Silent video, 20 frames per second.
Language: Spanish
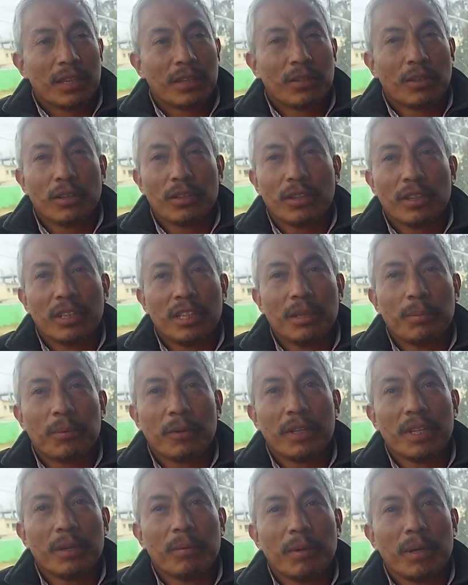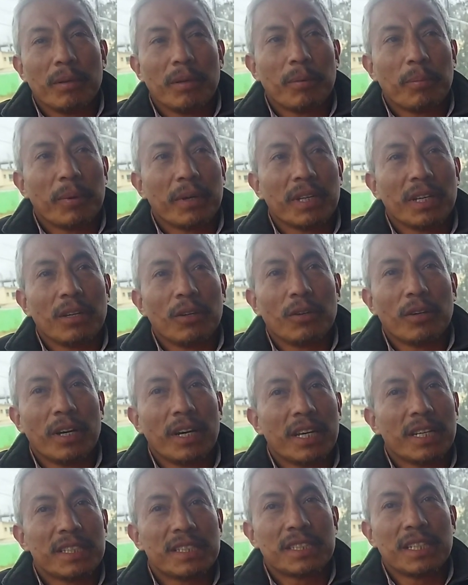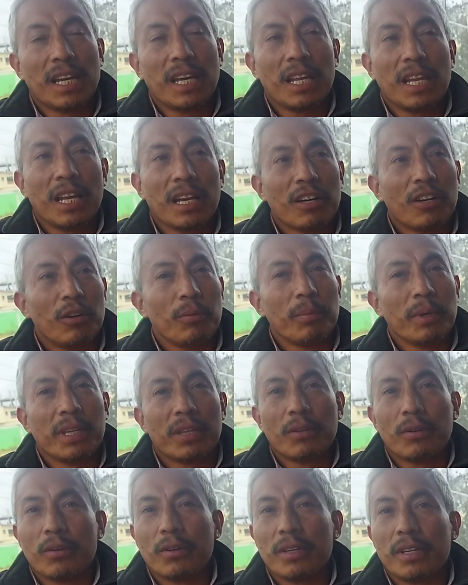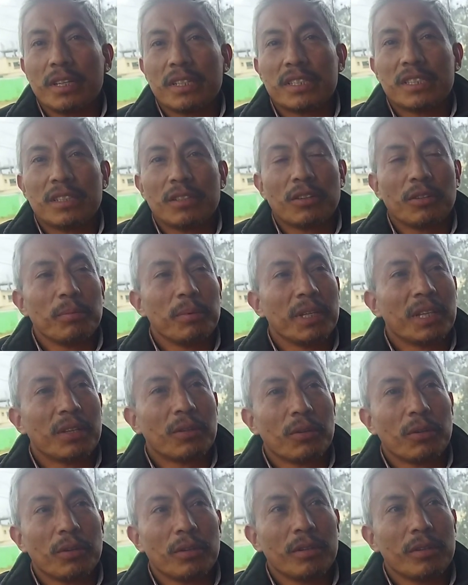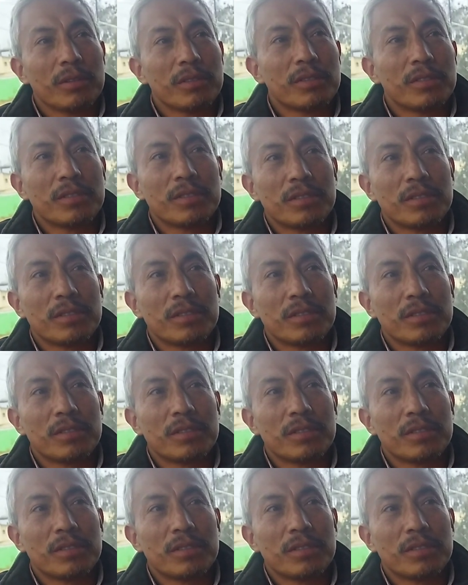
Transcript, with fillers: todo tipo de muebles para el hogar, sala, comedores, dormitorios.